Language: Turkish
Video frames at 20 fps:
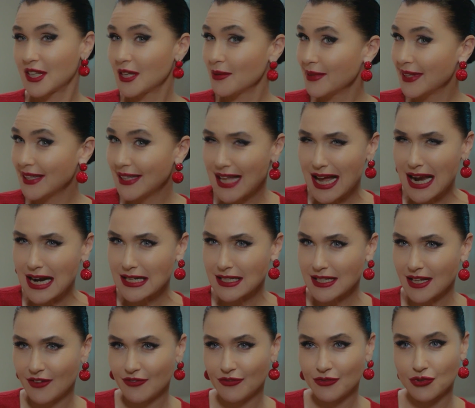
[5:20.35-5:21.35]
Kimin
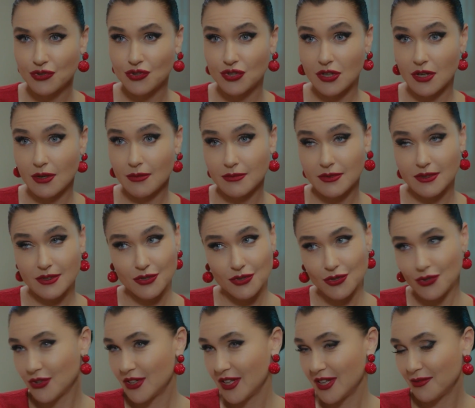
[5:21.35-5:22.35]
nereden vuracağımızı
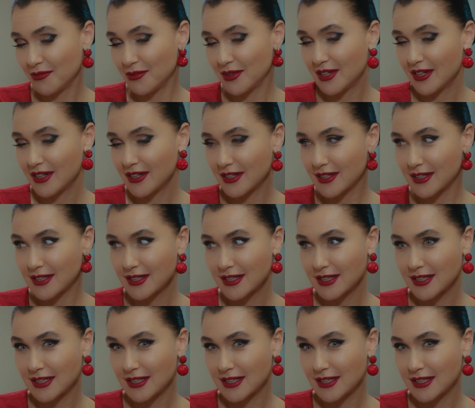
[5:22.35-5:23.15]
çok iyi biliriz.